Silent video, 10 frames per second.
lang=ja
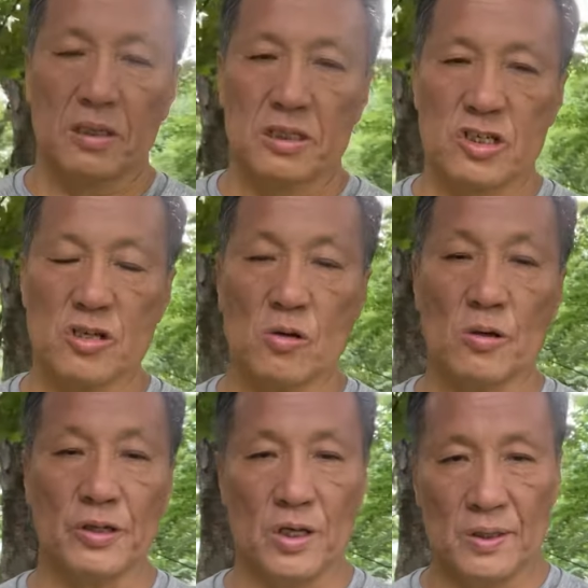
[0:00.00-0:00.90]
地
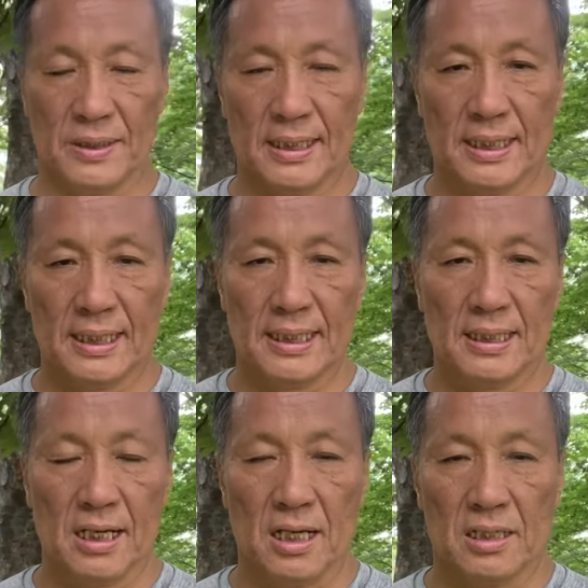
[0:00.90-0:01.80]
方の、
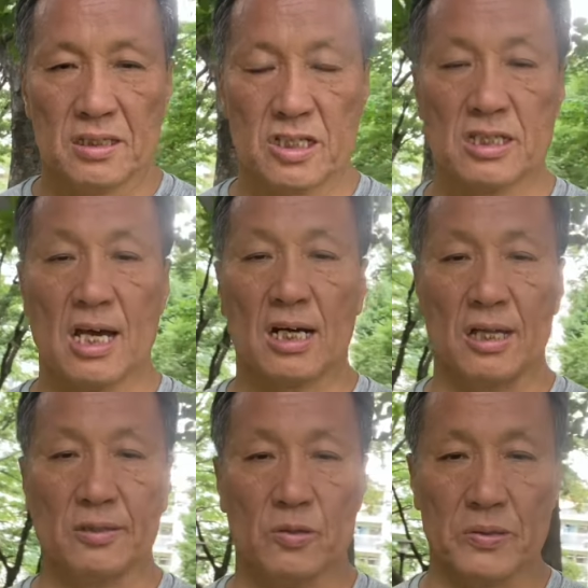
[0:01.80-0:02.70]
実際
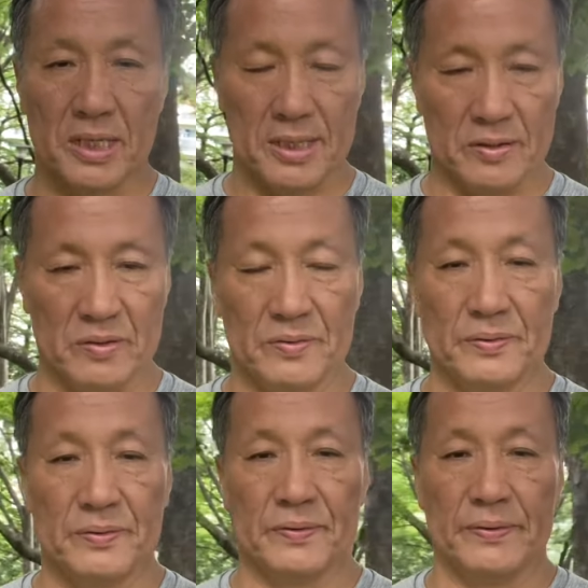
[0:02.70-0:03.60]
関東圏の、
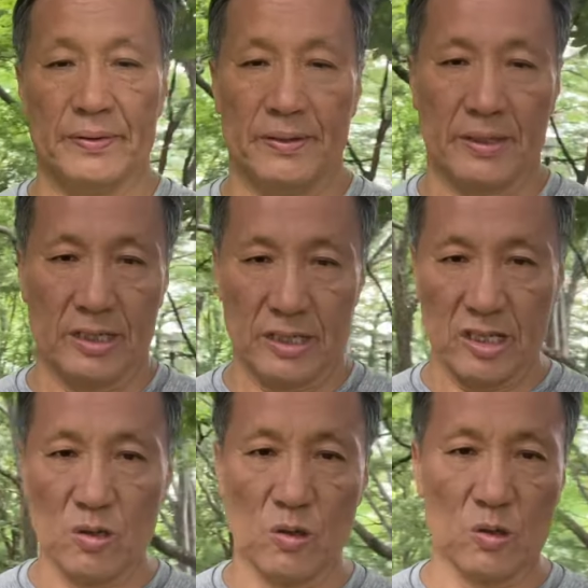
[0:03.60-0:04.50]

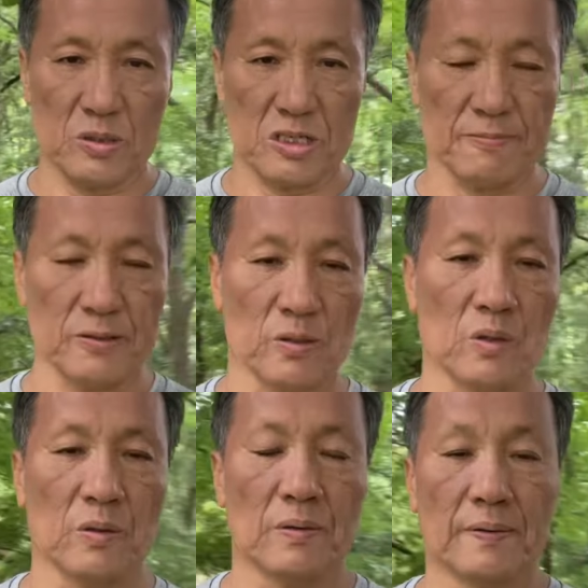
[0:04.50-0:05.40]
いろいろ自分
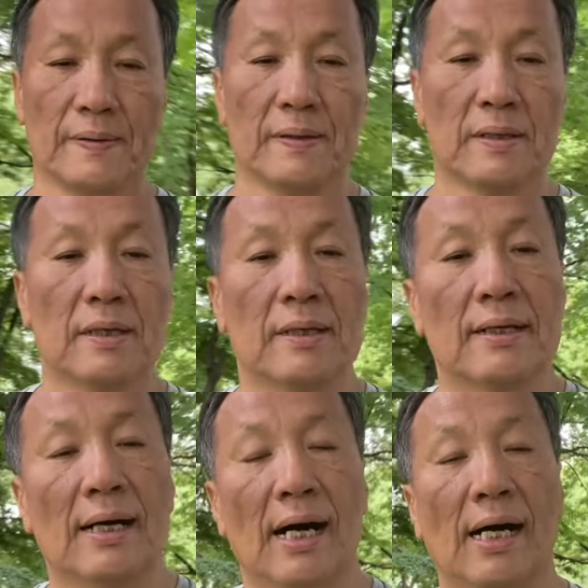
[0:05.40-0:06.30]
の、
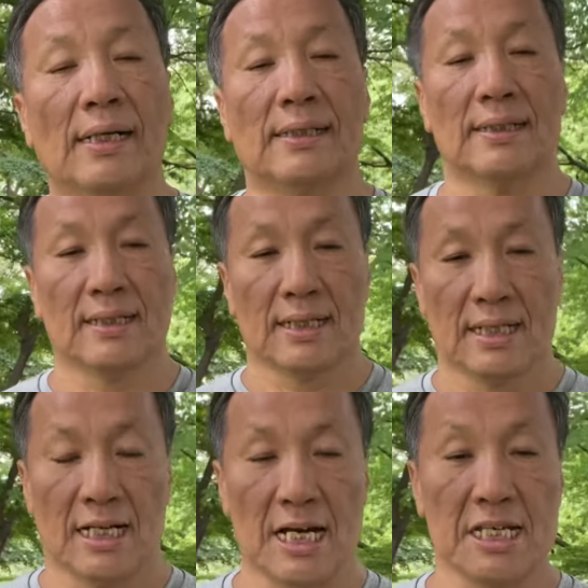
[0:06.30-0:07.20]
あ、
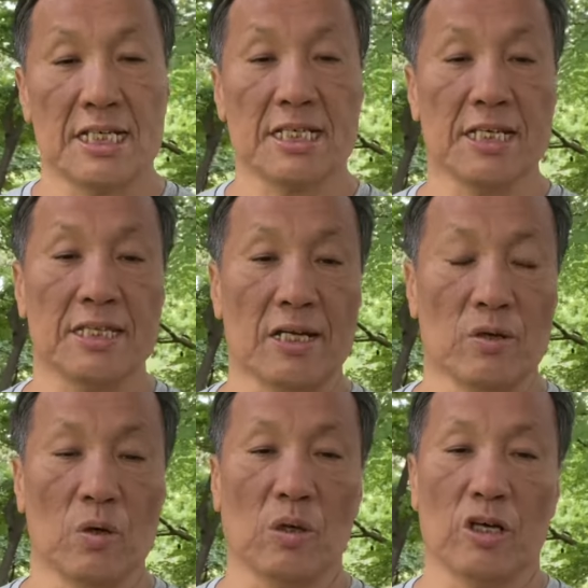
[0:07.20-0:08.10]
カレアセンター
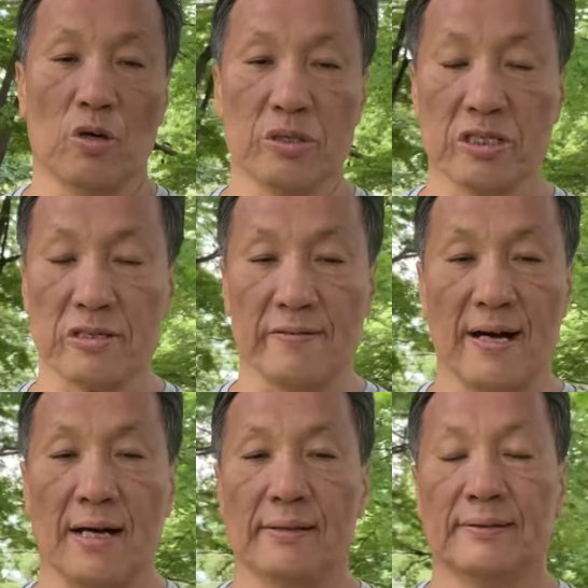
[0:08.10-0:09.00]
の教室
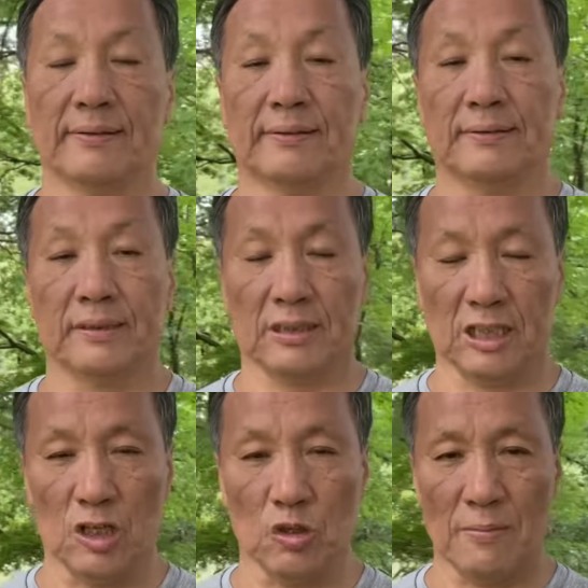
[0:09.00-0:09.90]
は
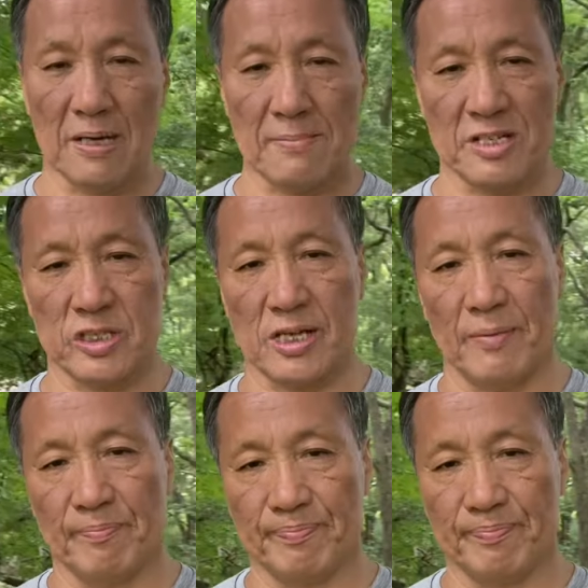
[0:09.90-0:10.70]
頼まれました。